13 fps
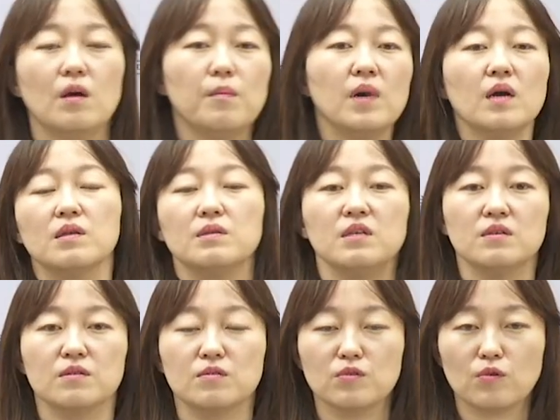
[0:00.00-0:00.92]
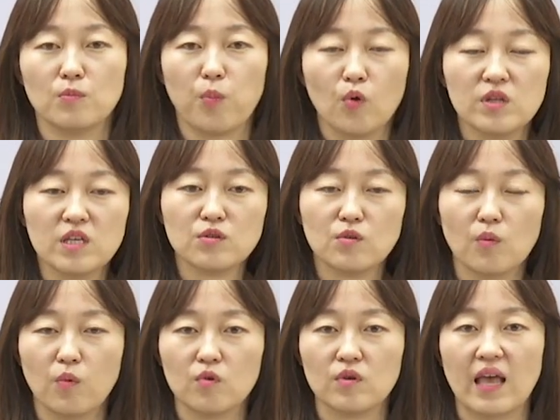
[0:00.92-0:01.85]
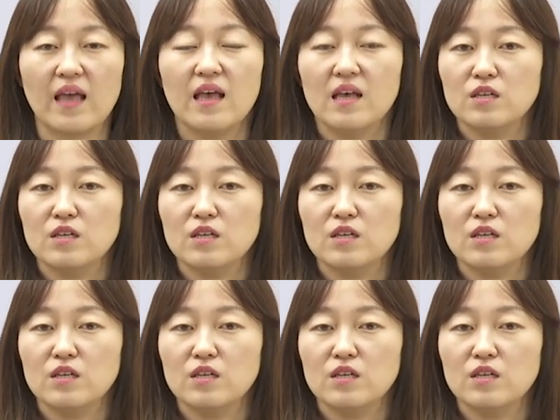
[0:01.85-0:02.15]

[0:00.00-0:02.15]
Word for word: 막 그리고 본인도 모르게